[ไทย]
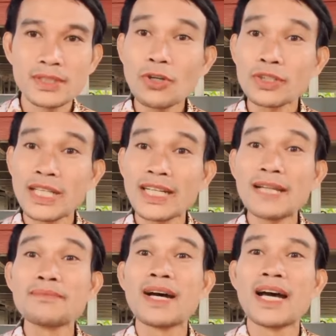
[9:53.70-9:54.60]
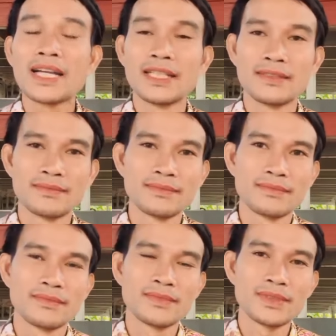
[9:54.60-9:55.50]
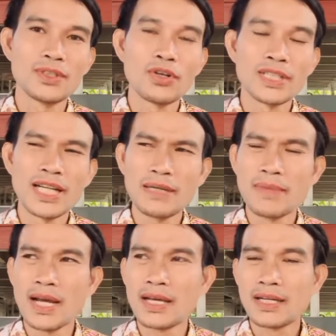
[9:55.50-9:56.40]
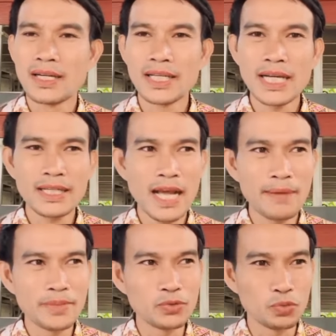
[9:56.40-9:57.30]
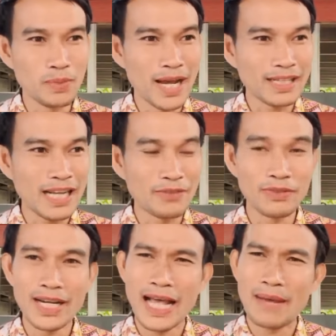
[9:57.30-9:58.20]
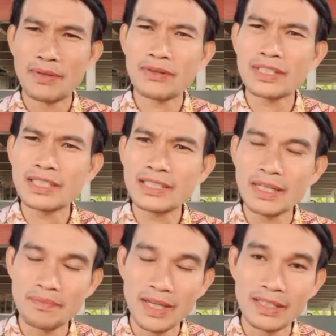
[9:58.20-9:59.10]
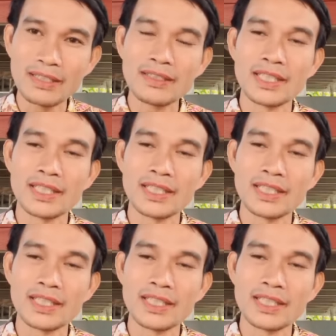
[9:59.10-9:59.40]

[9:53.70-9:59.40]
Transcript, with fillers: ต่อจากนั้นมาเนี่ย ต่อจากนั้นมา ระยะทางพิสูจน์มาการเวลามันก็เคลื่อนไปเรื่อ